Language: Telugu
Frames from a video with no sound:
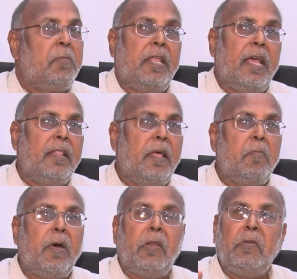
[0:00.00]
ప్రజా
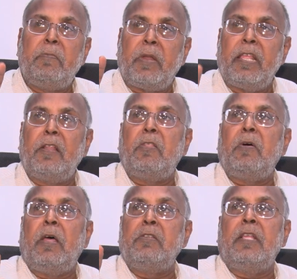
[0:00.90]
దర్బార్లు ప్రజలతో
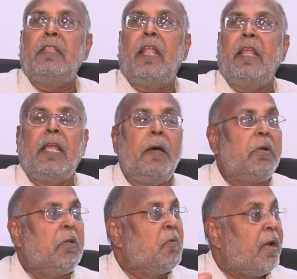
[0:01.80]
అనుసంధానం
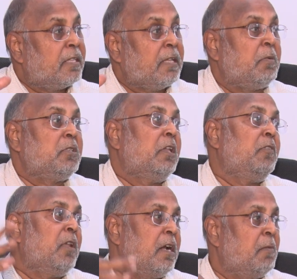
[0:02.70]
కావటం వాళ్ళ
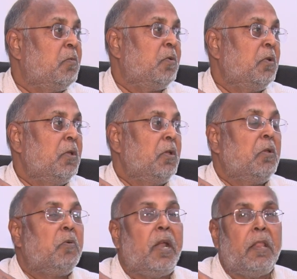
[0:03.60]
సమస్యలు వినటము
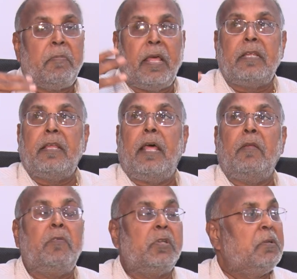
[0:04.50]
వాటి
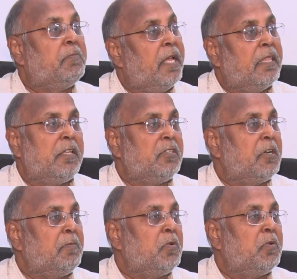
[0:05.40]
పరిష్కారం కోసం
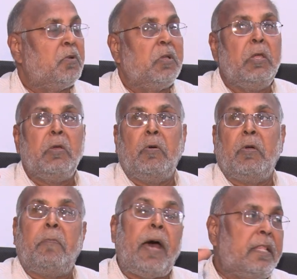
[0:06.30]
ప్రయత్నించడము
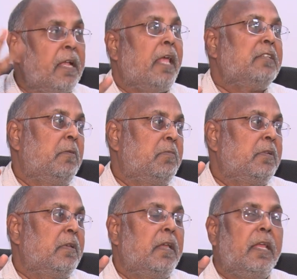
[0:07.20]
ఒక పాత కాన్సెప్ట్
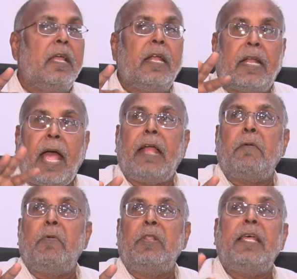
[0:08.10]

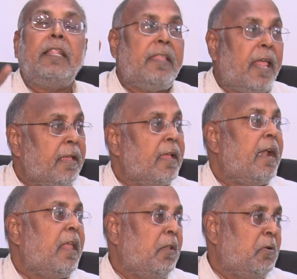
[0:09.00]
కాకపోతే
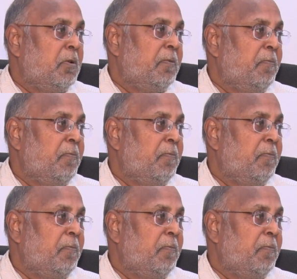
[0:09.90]
తెలంగాణలో